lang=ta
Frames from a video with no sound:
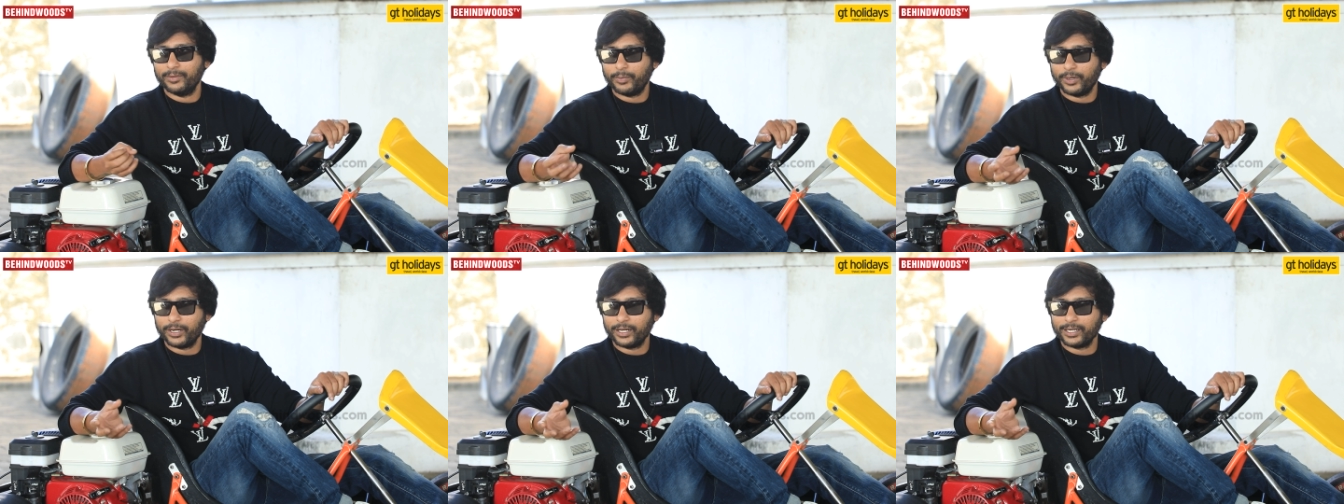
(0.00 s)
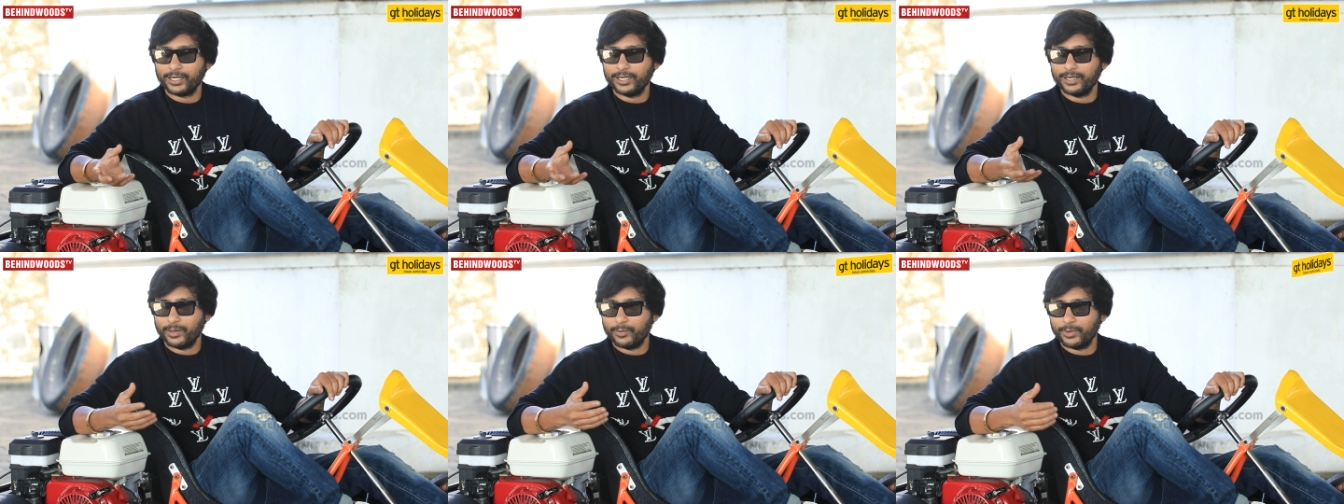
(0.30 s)

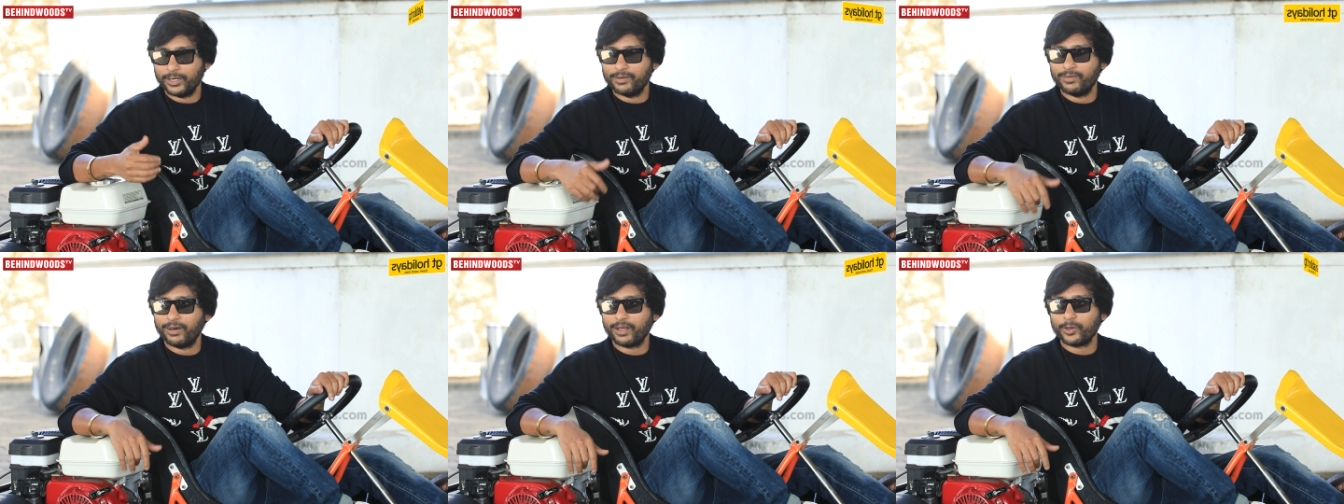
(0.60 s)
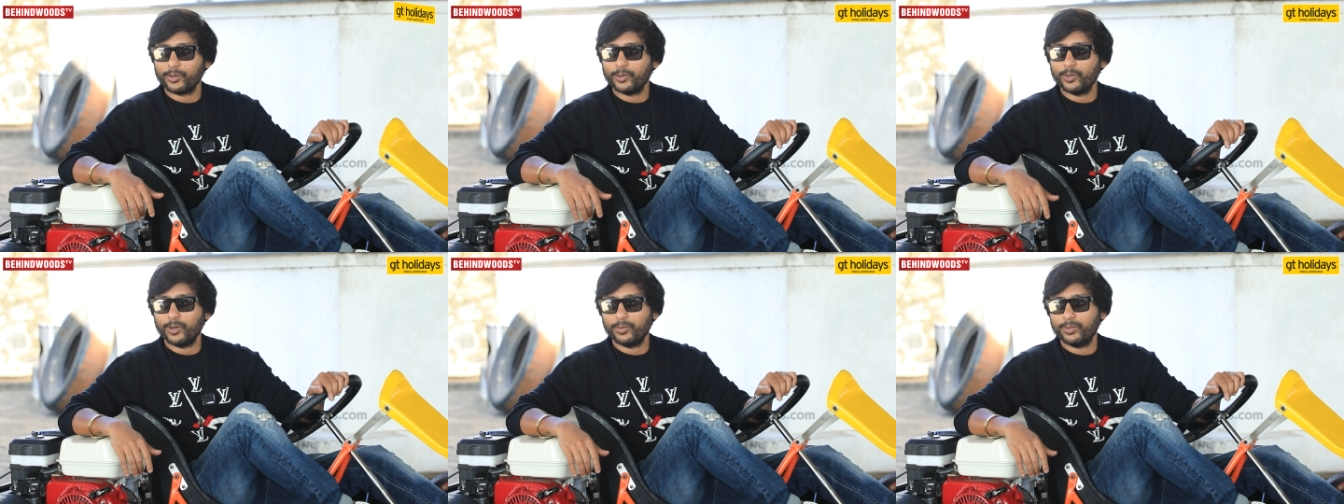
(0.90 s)
படங்கள் நம்மளுக்கு
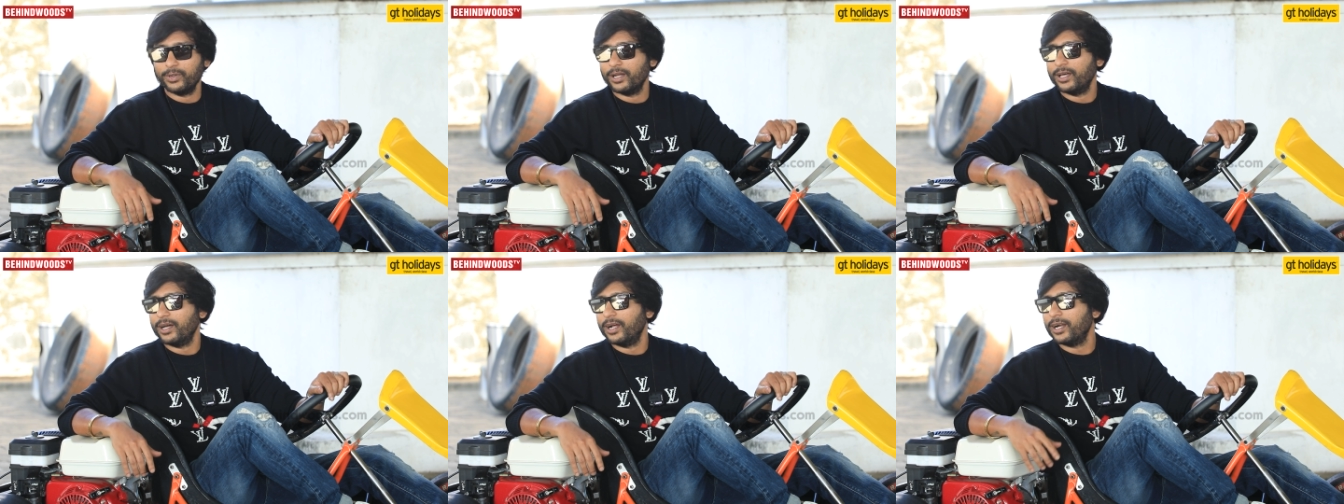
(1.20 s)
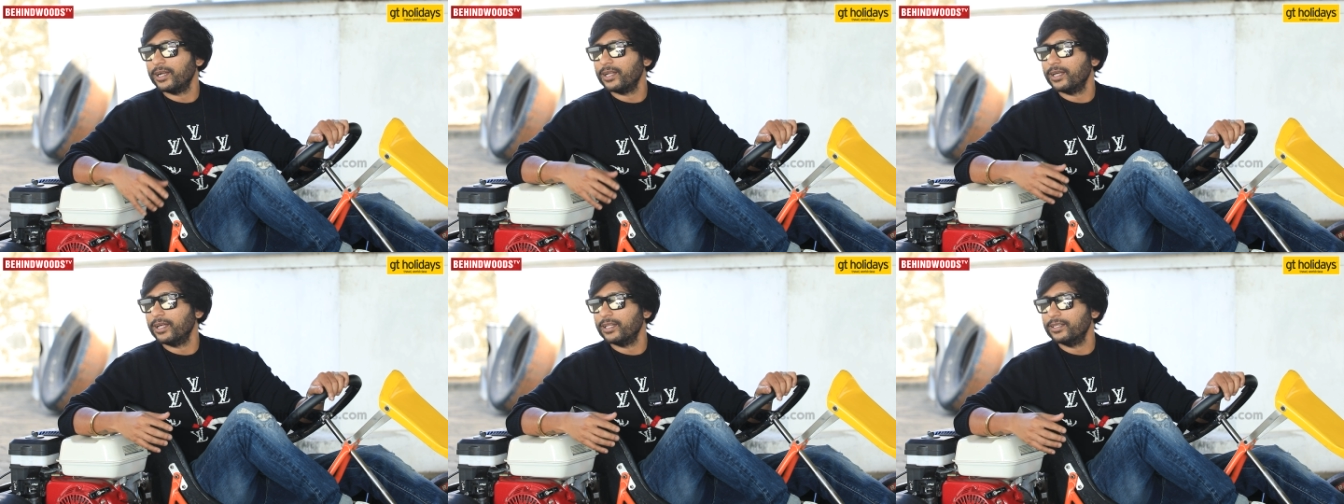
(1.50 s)
வரணும் அப்படிலாம்
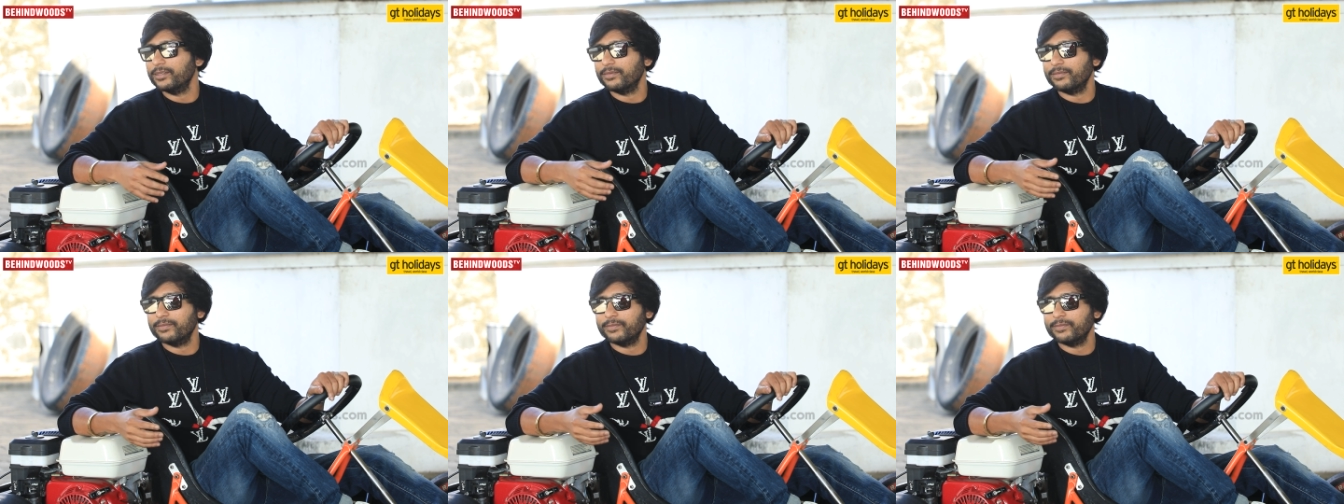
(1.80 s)
ஆனால் அது